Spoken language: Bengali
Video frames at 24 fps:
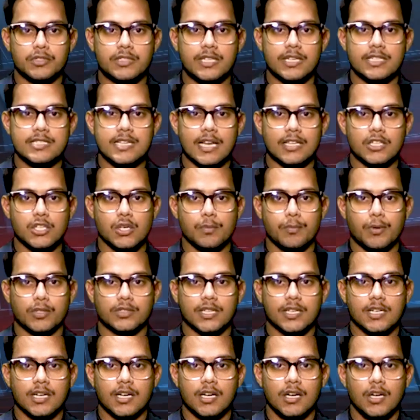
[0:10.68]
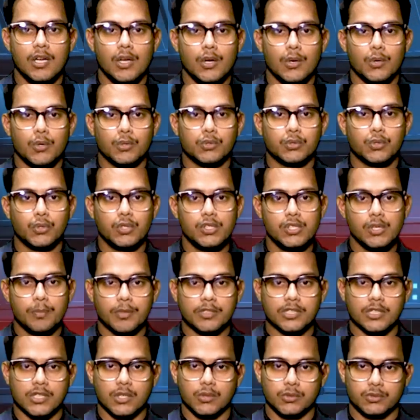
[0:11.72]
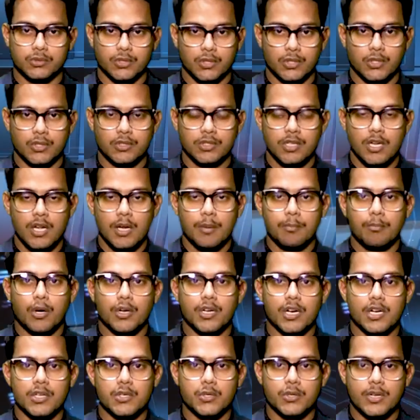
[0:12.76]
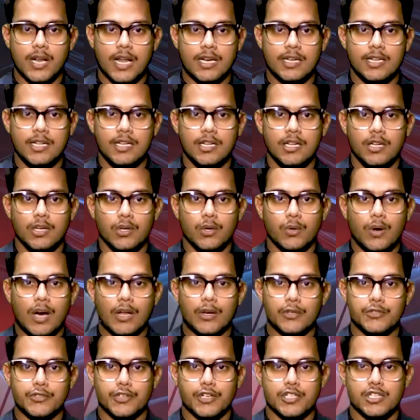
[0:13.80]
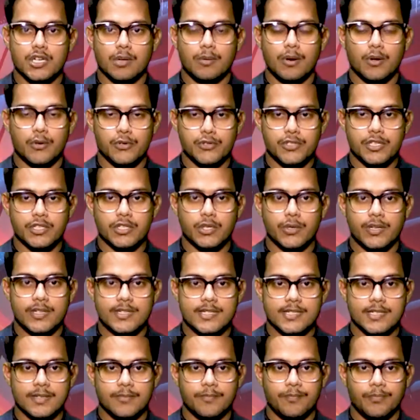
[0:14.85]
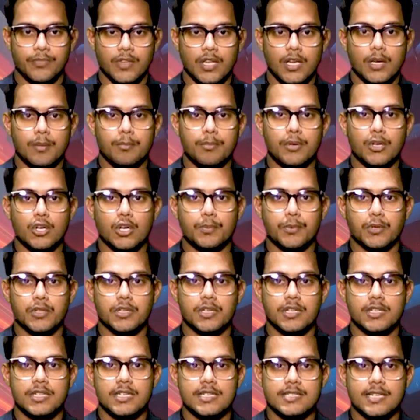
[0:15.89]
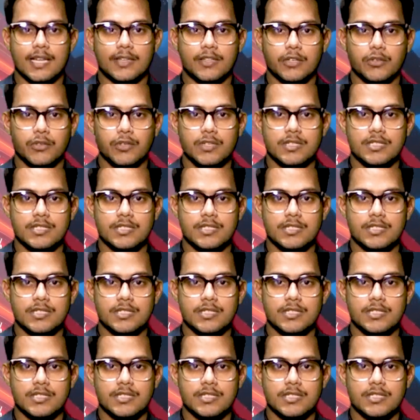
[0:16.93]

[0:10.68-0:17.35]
মধ্যে জাতীয় পতাকা ও দলীয় পতাকা উত্তোলন বর্ণাঢ্য র্যালি ও আলোচনা সভা অনুষ্ঠিত হয়েছে বিরল প্রতিনিধি সাদিকুল